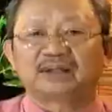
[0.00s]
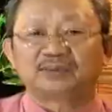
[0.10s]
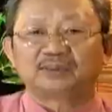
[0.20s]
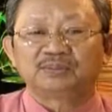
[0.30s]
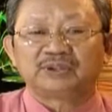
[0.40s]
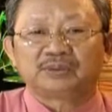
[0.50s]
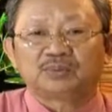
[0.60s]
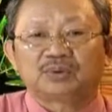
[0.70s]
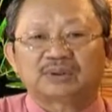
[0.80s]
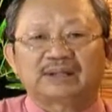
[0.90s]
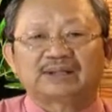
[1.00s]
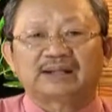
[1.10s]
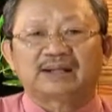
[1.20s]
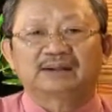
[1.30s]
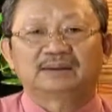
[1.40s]
rung từ trong ruột lạnh
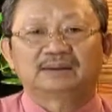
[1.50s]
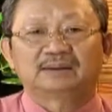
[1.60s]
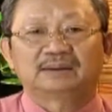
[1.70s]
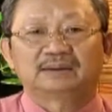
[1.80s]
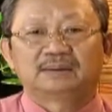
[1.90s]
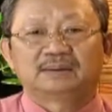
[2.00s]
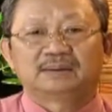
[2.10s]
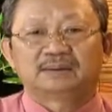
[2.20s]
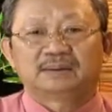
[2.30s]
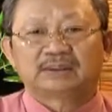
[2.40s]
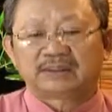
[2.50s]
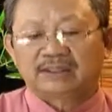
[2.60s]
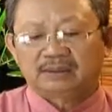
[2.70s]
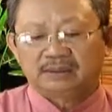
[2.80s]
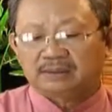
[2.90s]
ra đó cái
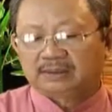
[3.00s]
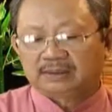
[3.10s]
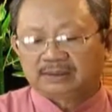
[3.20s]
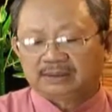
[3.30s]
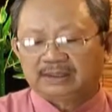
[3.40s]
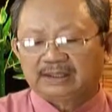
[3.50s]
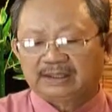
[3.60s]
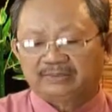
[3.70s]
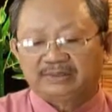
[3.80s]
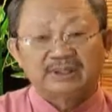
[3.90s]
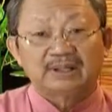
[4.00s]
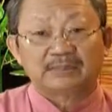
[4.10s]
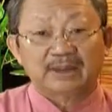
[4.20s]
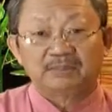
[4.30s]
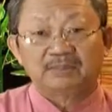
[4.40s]
này là, là, là rất là hay vì nó làm
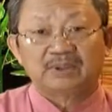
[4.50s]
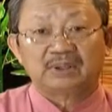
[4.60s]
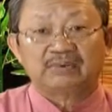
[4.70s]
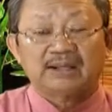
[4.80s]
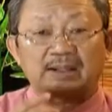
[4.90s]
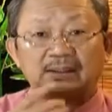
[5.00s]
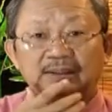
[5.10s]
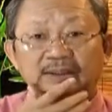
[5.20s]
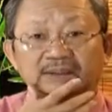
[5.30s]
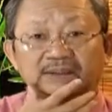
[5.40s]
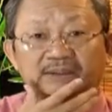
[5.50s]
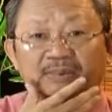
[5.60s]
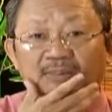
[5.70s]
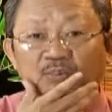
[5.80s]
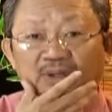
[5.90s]
ấm nó và người ta
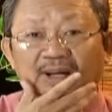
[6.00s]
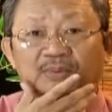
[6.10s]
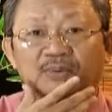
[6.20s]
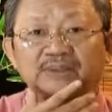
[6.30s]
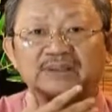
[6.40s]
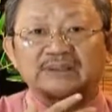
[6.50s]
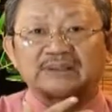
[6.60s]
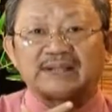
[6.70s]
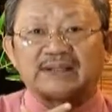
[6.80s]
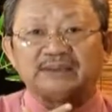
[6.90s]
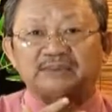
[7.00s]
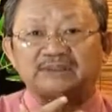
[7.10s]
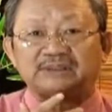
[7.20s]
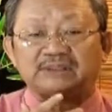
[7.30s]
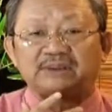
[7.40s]
đánh bò cạp lúc bây giờ người ta lạnh lắm người
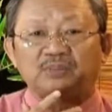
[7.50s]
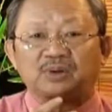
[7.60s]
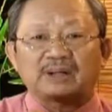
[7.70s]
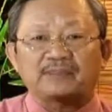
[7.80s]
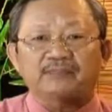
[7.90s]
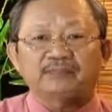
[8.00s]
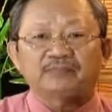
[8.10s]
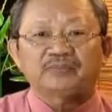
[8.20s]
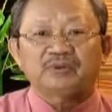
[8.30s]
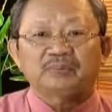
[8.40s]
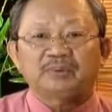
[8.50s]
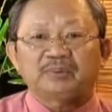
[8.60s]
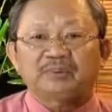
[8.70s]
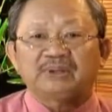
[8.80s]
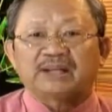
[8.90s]
ta sánh đánh bò cạp giống như
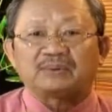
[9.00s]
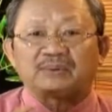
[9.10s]
mình bị lạnh quá